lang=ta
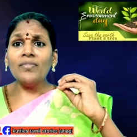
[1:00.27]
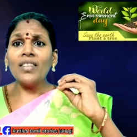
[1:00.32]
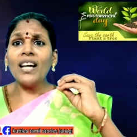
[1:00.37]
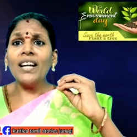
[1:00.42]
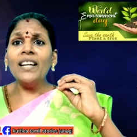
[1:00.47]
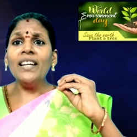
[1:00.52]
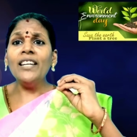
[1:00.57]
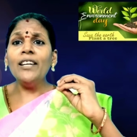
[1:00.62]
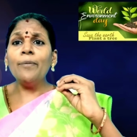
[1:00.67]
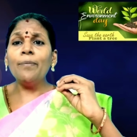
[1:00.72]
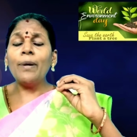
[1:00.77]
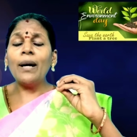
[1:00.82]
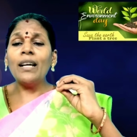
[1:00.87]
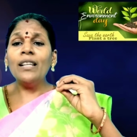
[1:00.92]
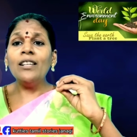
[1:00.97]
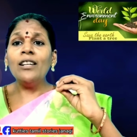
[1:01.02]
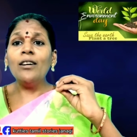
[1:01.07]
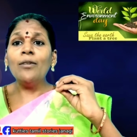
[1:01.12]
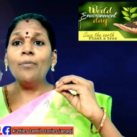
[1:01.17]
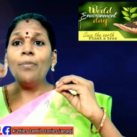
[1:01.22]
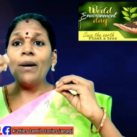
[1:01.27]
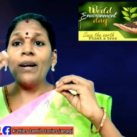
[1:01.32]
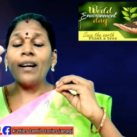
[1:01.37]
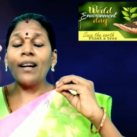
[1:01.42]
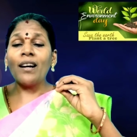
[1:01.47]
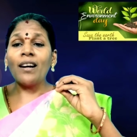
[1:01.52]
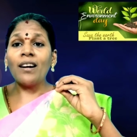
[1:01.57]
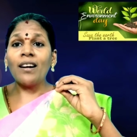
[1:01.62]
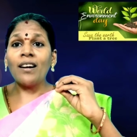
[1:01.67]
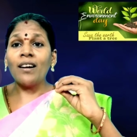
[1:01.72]
தண்ணியை பாதுகாப்பு
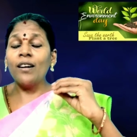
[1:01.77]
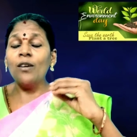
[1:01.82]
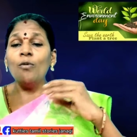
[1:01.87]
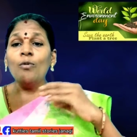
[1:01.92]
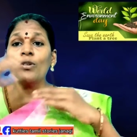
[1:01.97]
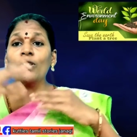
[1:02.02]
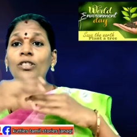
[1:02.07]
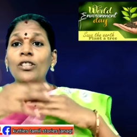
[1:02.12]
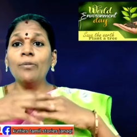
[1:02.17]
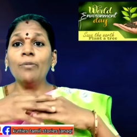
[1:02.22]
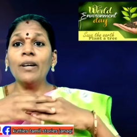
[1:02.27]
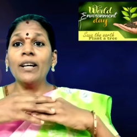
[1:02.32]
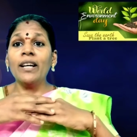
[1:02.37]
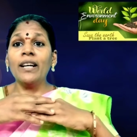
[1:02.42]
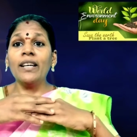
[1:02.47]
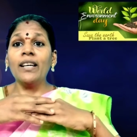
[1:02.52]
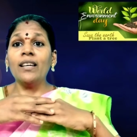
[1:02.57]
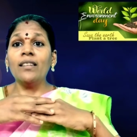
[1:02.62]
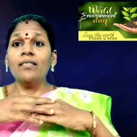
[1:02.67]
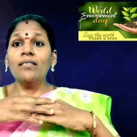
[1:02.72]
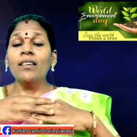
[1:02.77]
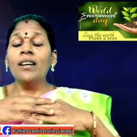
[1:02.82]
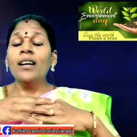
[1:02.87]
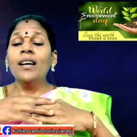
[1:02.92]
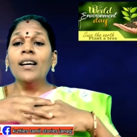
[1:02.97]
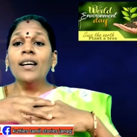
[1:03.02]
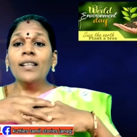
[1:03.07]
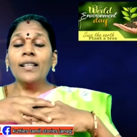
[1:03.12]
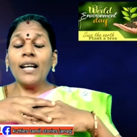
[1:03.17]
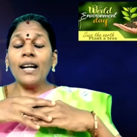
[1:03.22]
பண்ணுறாங்களான்னா ஒருத்தருமே கிடையாது
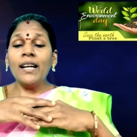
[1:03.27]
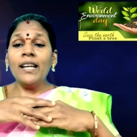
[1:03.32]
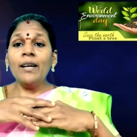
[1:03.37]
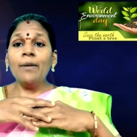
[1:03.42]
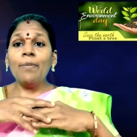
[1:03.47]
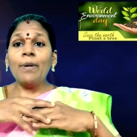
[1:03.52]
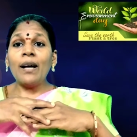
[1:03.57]
தண்ணியை